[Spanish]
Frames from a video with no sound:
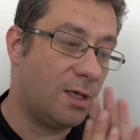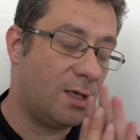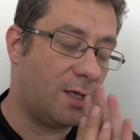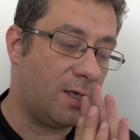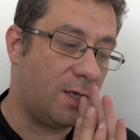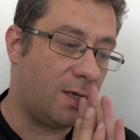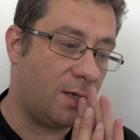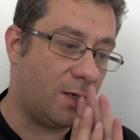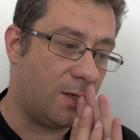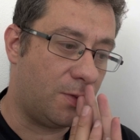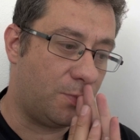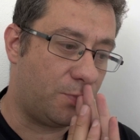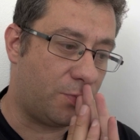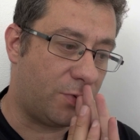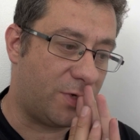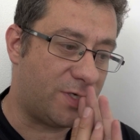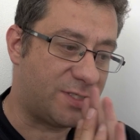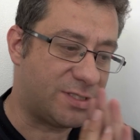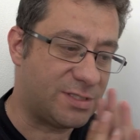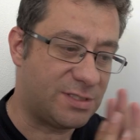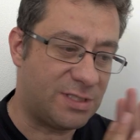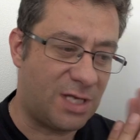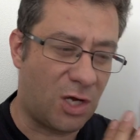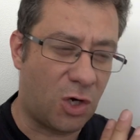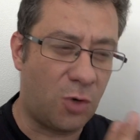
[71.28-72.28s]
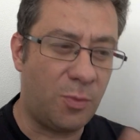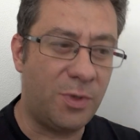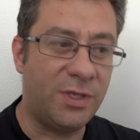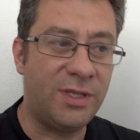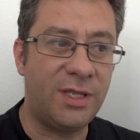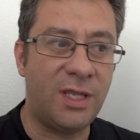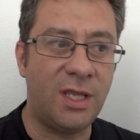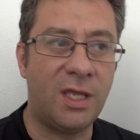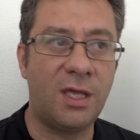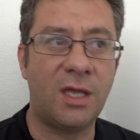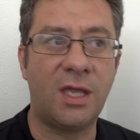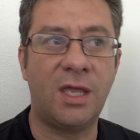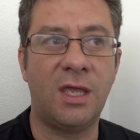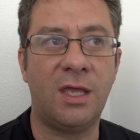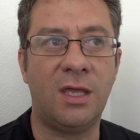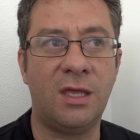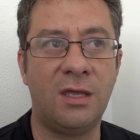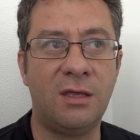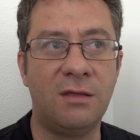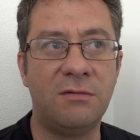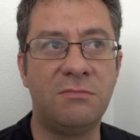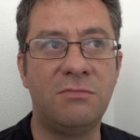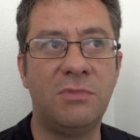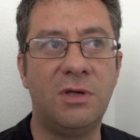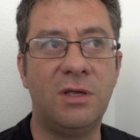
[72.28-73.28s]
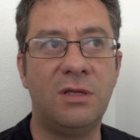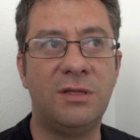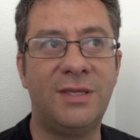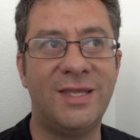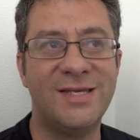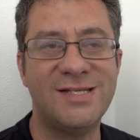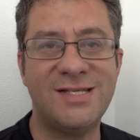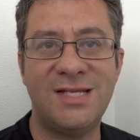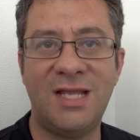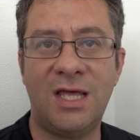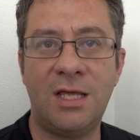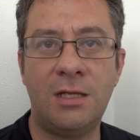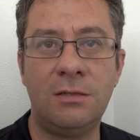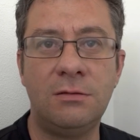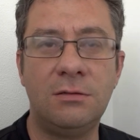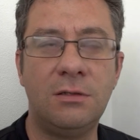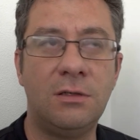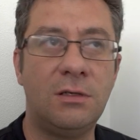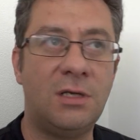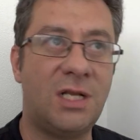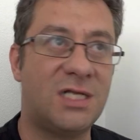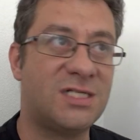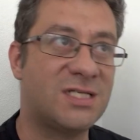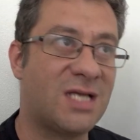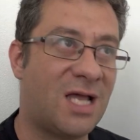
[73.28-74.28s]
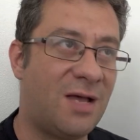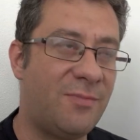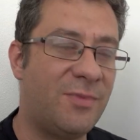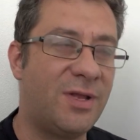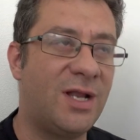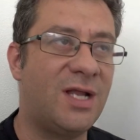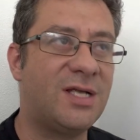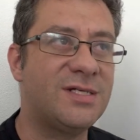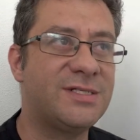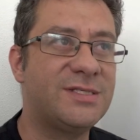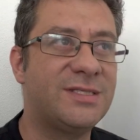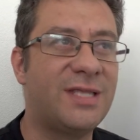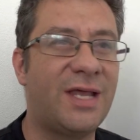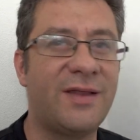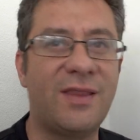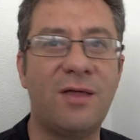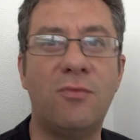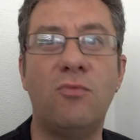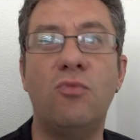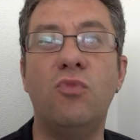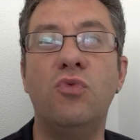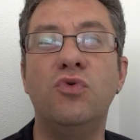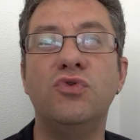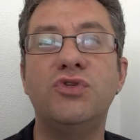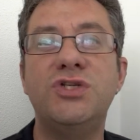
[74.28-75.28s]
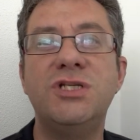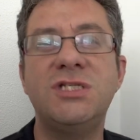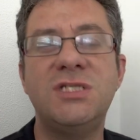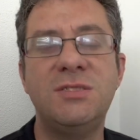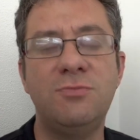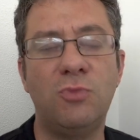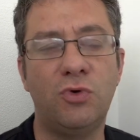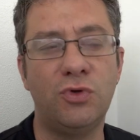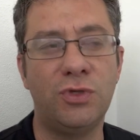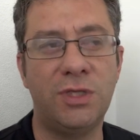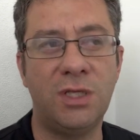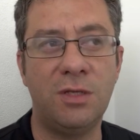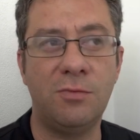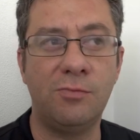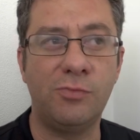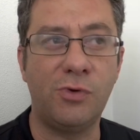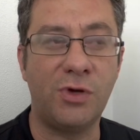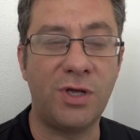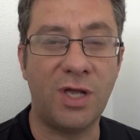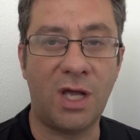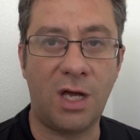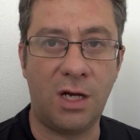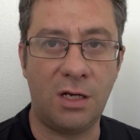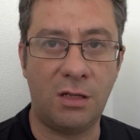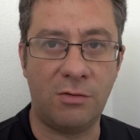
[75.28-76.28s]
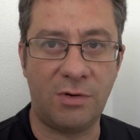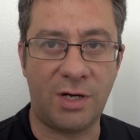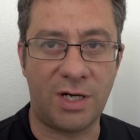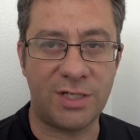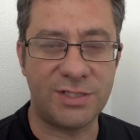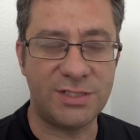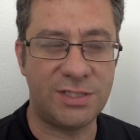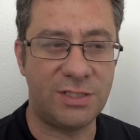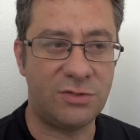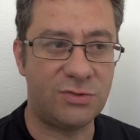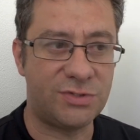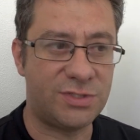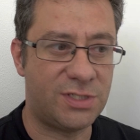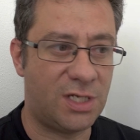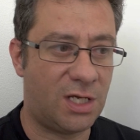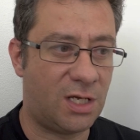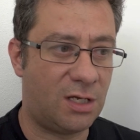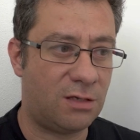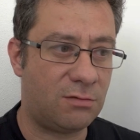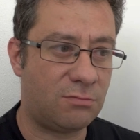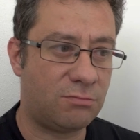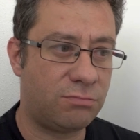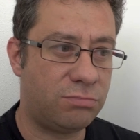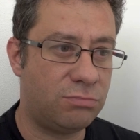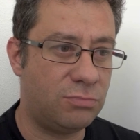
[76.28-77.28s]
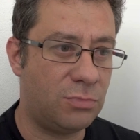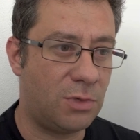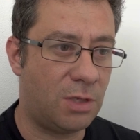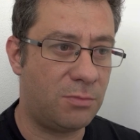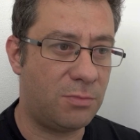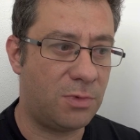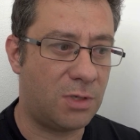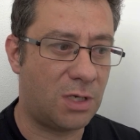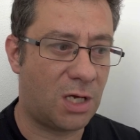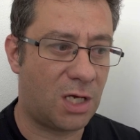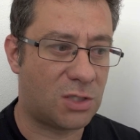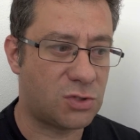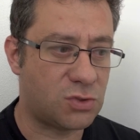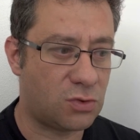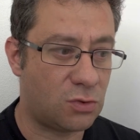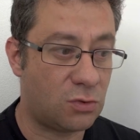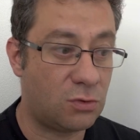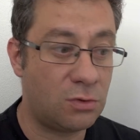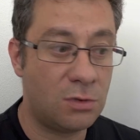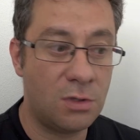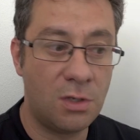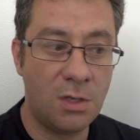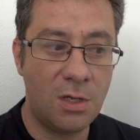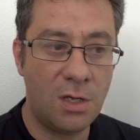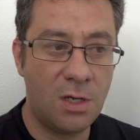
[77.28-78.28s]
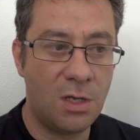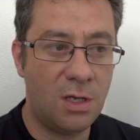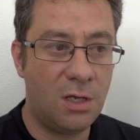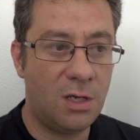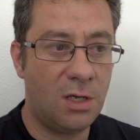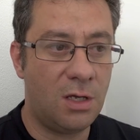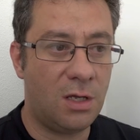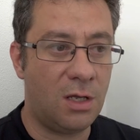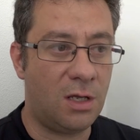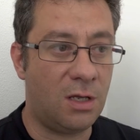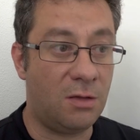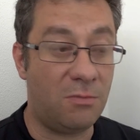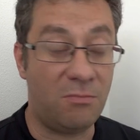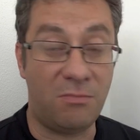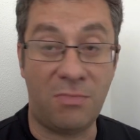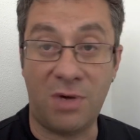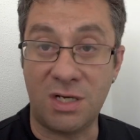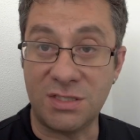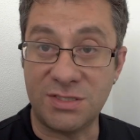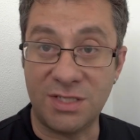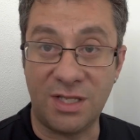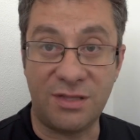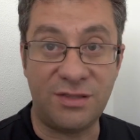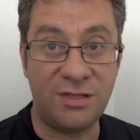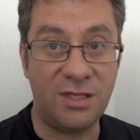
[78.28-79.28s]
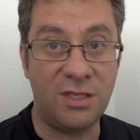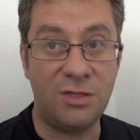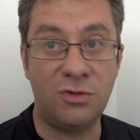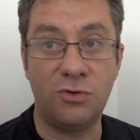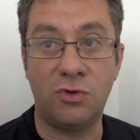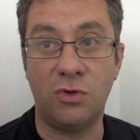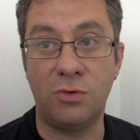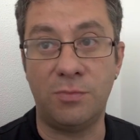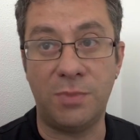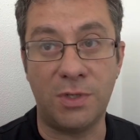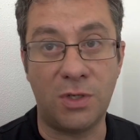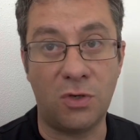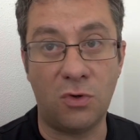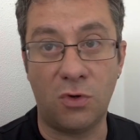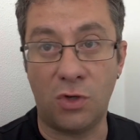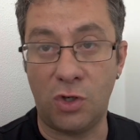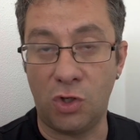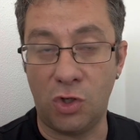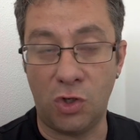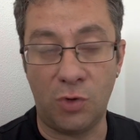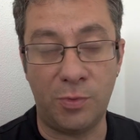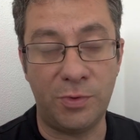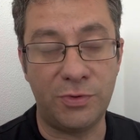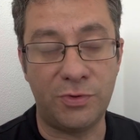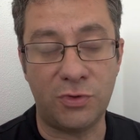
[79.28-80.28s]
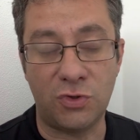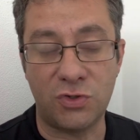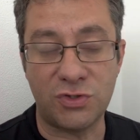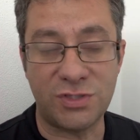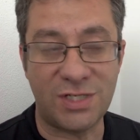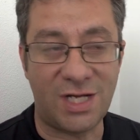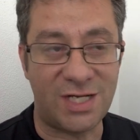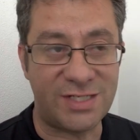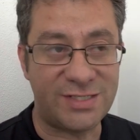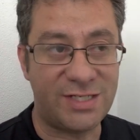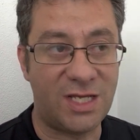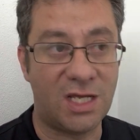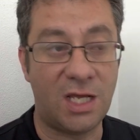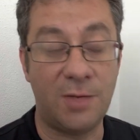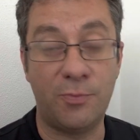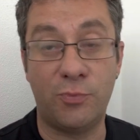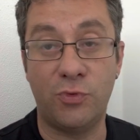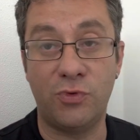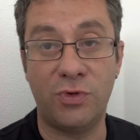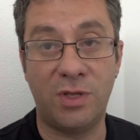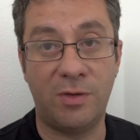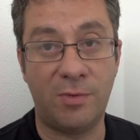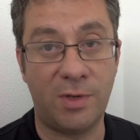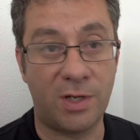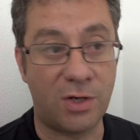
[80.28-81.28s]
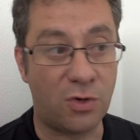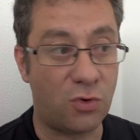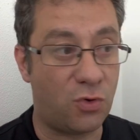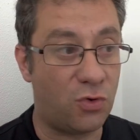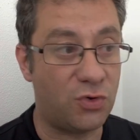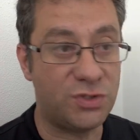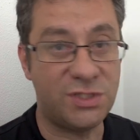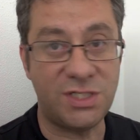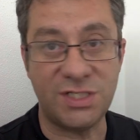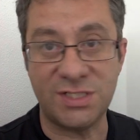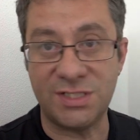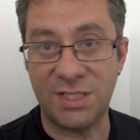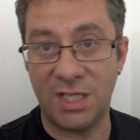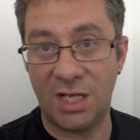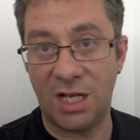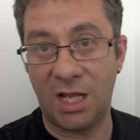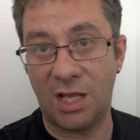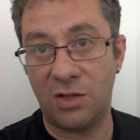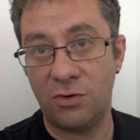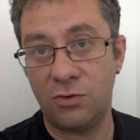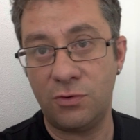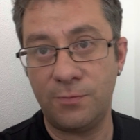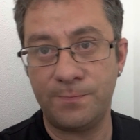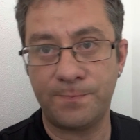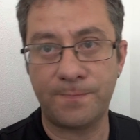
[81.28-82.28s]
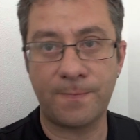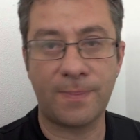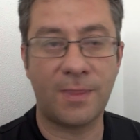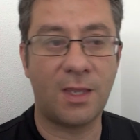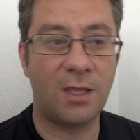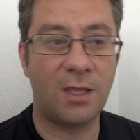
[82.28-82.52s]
Eh, pues ya comenté que Tesla, las cámaras tardan muchísimo tiempo en calibrarse. O sea, en mi caso, eh, más de ciento y pico kilómetros hasta que pude ver coches de lado